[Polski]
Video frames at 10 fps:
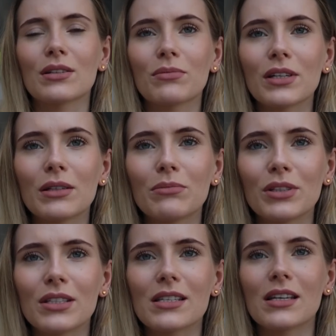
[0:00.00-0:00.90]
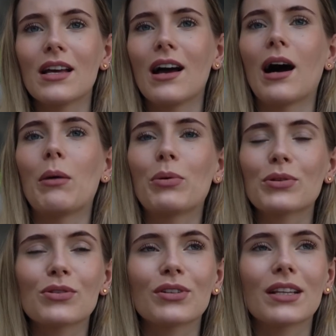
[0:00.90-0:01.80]
tam tajemnicy. A
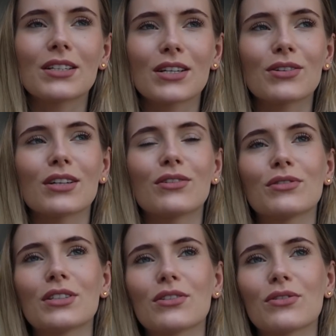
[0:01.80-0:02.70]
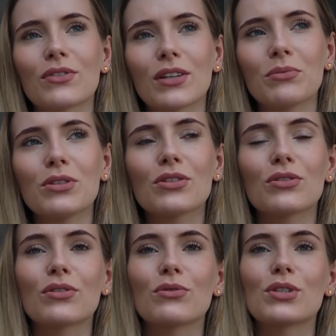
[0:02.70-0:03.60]
po co i dlaczego zachowujecie to w tajemnicy,
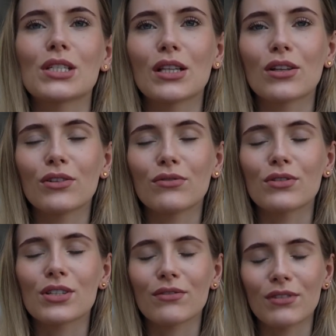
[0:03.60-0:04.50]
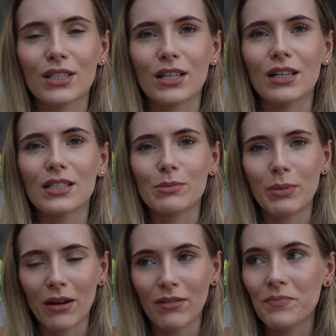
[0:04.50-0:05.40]
no to już jest tylko i wyłącznie Wasza
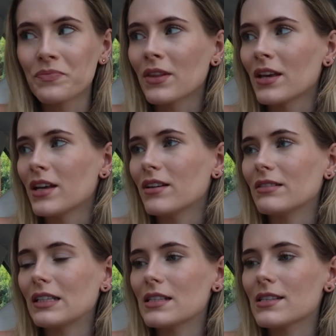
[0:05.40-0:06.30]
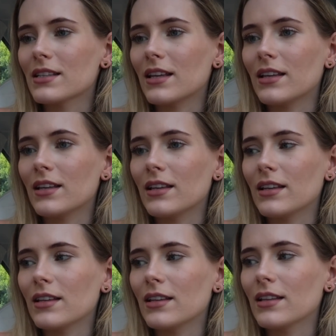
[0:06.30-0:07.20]
sprawa. Więc yy,
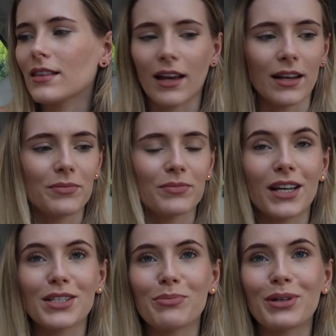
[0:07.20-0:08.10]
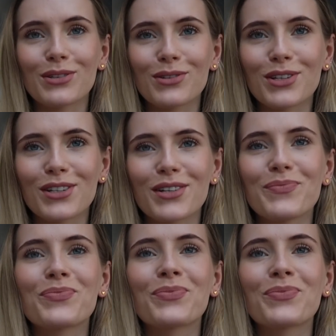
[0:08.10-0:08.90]
tak, ja się bardzo cieszę.